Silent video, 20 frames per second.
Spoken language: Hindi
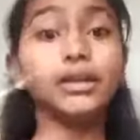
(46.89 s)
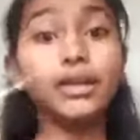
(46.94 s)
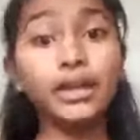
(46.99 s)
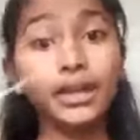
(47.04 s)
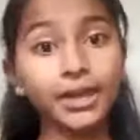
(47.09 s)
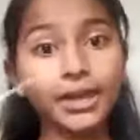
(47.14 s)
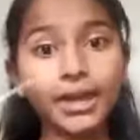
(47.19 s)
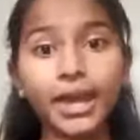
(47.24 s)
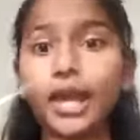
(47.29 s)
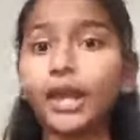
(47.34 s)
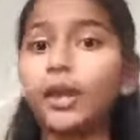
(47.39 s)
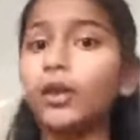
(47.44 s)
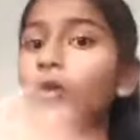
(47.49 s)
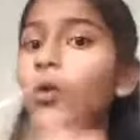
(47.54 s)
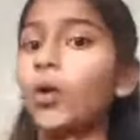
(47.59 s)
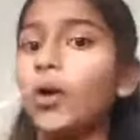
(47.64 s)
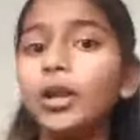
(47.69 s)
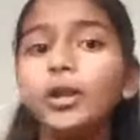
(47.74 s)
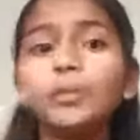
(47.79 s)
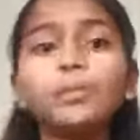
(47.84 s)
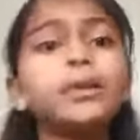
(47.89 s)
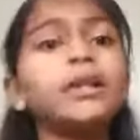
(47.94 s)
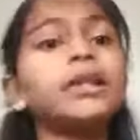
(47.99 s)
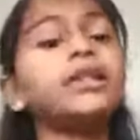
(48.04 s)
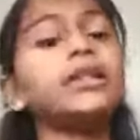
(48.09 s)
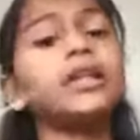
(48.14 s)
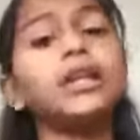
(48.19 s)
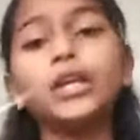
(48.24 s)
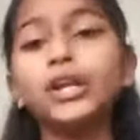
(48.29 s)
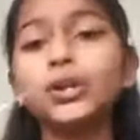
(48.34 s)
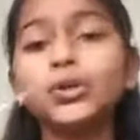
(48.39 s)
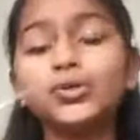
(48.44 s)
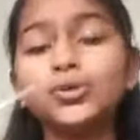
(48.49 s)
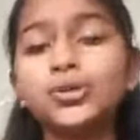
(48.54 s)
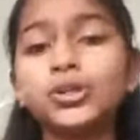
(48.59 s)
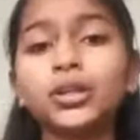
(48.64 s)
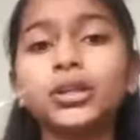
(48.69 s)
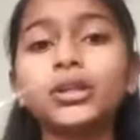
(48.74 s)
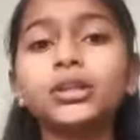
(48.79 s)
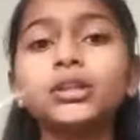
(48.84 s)
दे कैन नॉट प्ले ते खेळू
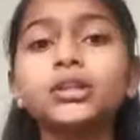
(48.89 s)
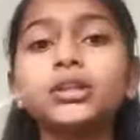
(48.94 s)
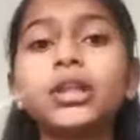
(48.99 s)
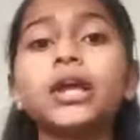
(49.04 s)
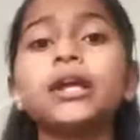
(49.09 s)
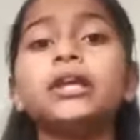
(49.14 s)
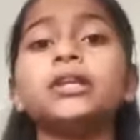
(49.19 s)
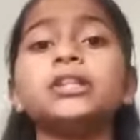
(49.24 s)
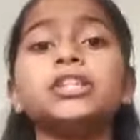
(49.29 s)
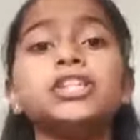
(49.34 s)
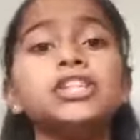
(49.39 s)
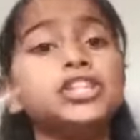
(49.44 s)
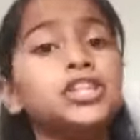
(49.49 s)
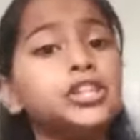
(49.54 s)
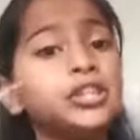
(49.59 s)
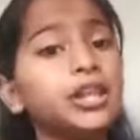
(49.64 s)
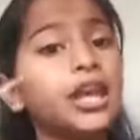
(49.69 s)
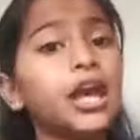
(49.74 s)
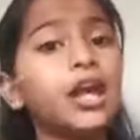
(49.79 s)
शकत नहीं ही